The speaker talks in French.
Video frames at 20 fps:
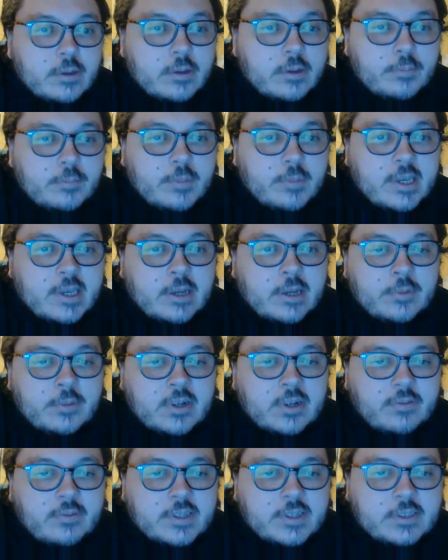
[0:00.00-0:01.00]
mais
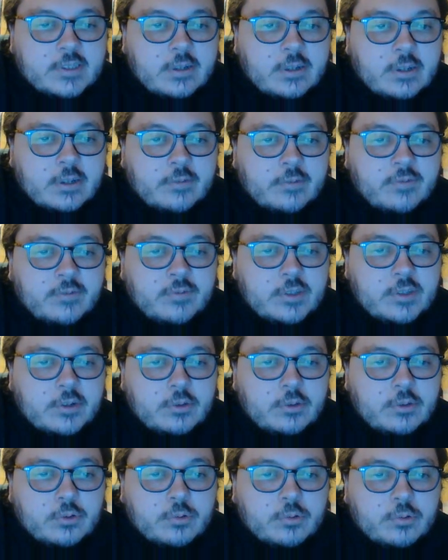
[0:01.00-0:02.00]
également elle va se vite se
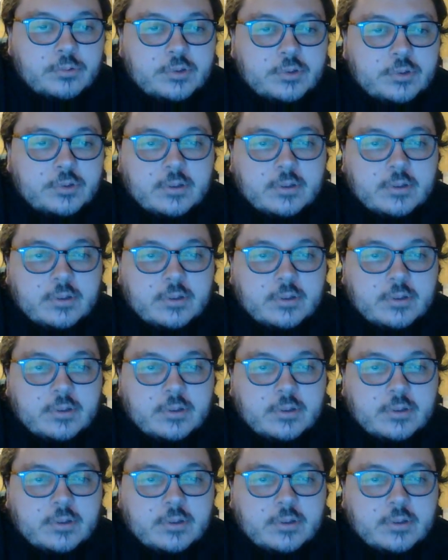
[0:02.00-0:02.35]
rendre compte.